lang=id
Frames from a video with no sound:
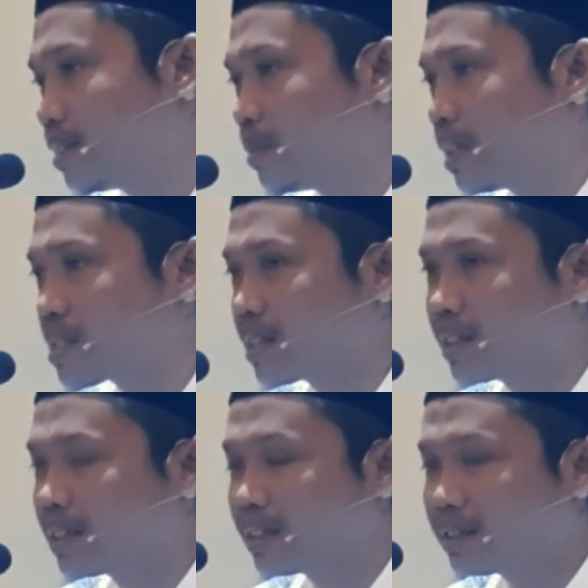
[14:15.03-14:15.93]
bahasa
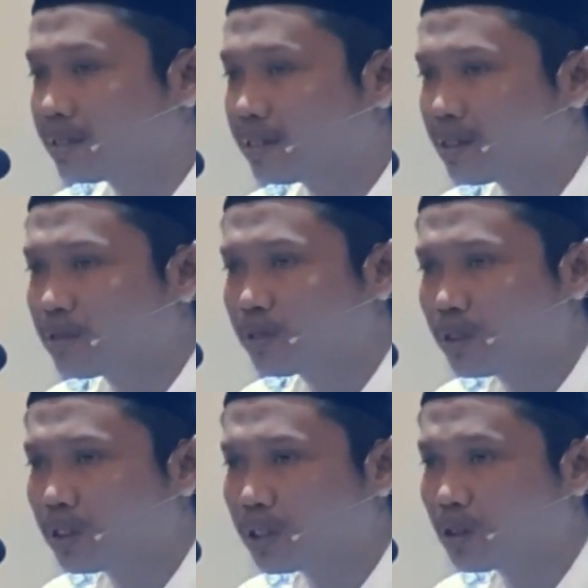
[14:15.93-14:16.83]
kita gitu an
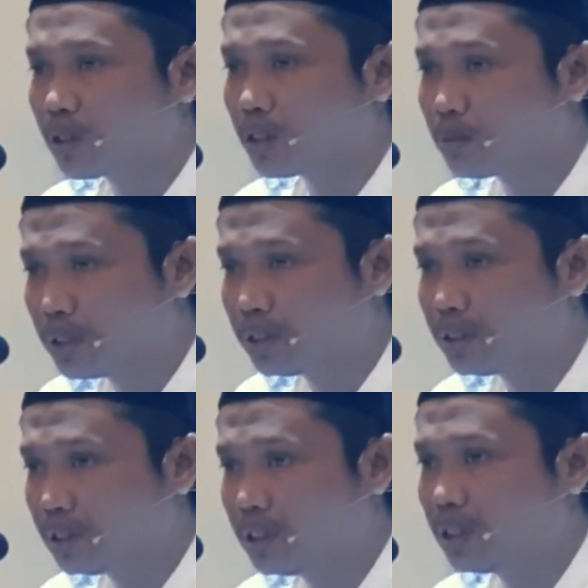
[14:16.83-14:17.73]
zahri
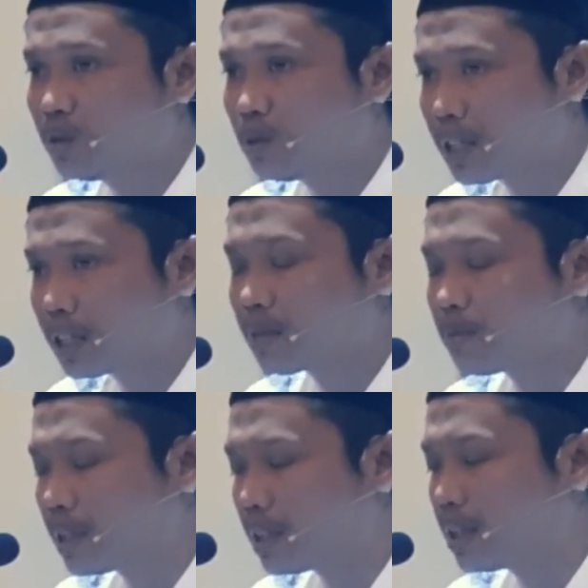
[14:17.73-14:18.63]
qalbin di luar
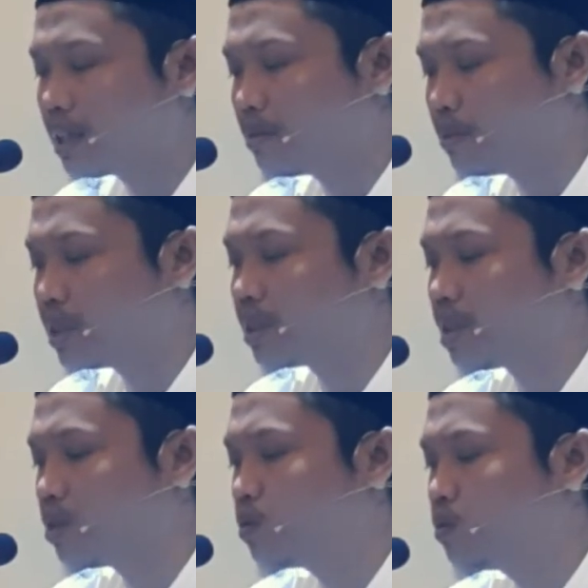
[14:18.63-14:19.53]
kepala min
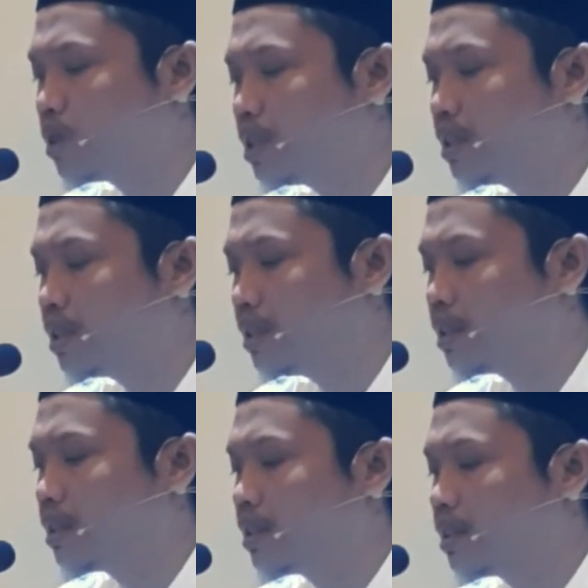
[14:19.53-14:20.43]
awwalihi
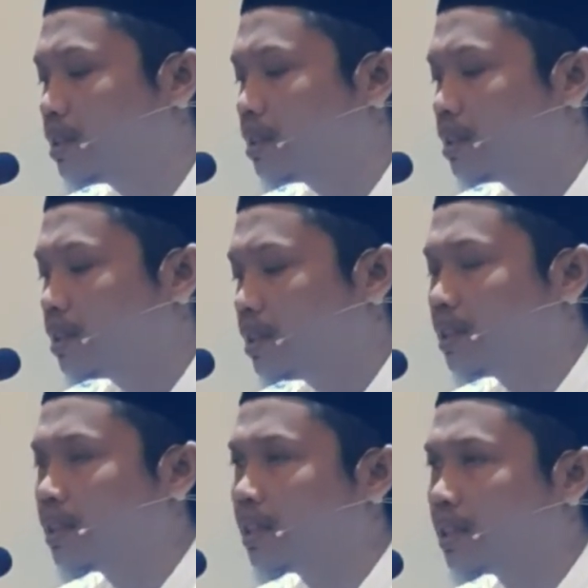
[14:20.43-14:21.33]

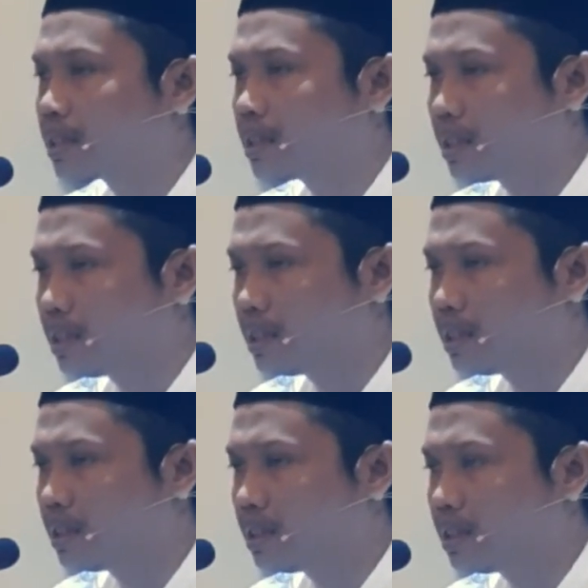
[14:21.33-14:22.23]
ila
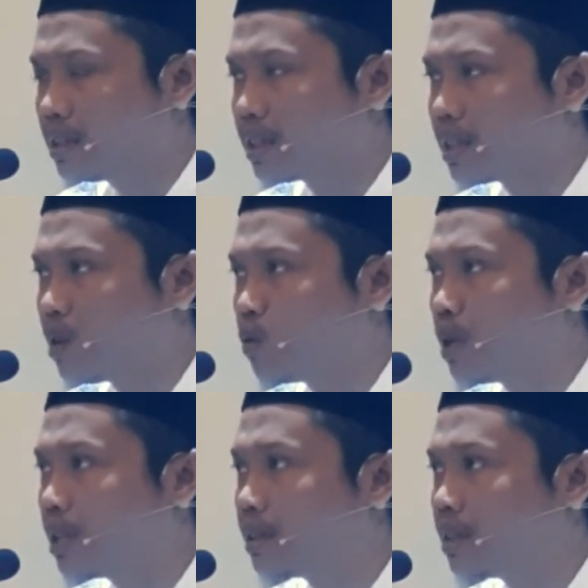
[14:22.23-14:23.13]
akhirih dari
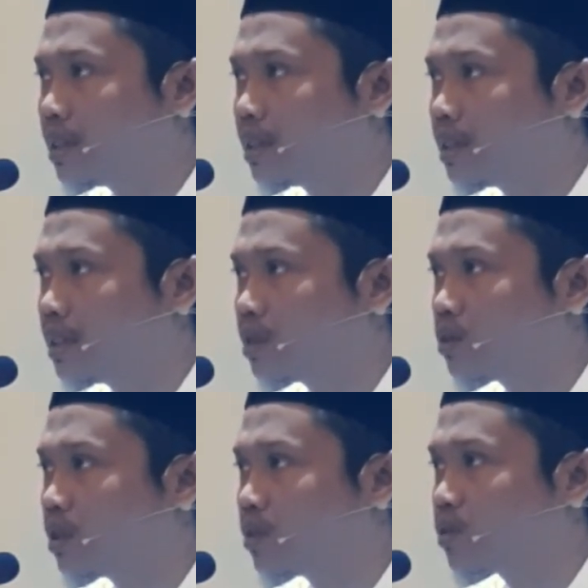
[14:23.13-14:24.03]
awalnya itu
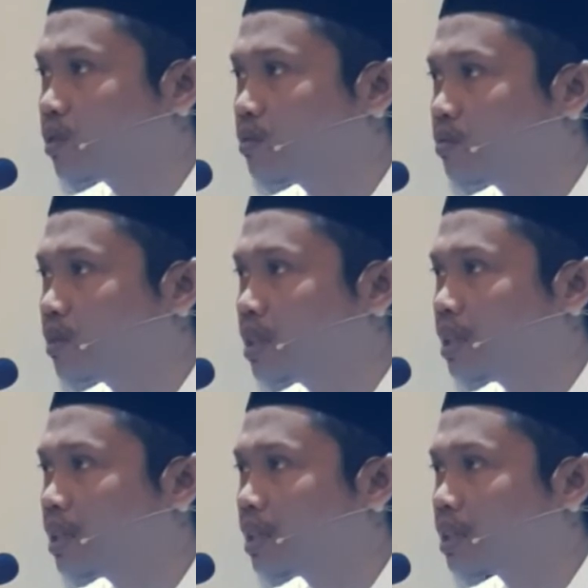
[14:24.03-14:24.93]
nazam
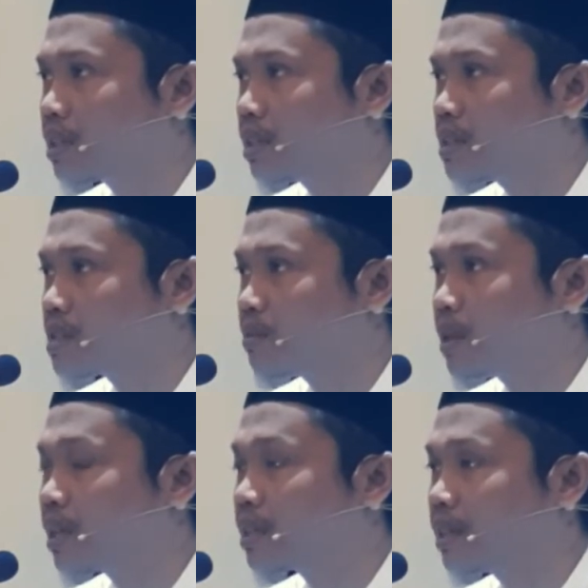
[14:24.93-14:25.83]
ila akhirih
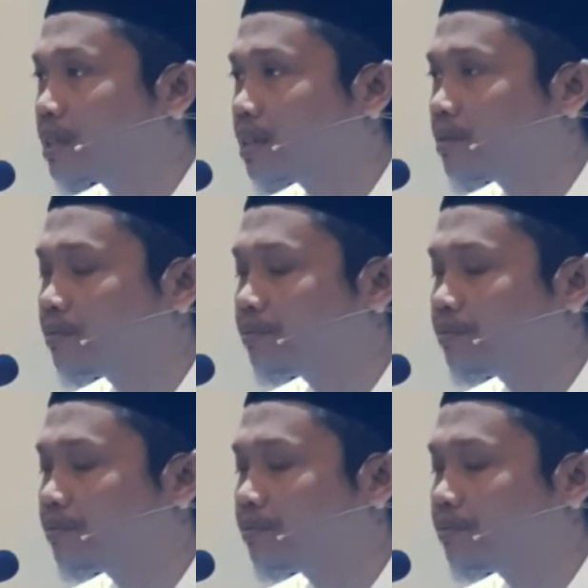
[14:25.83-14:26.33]
sampai akhirnya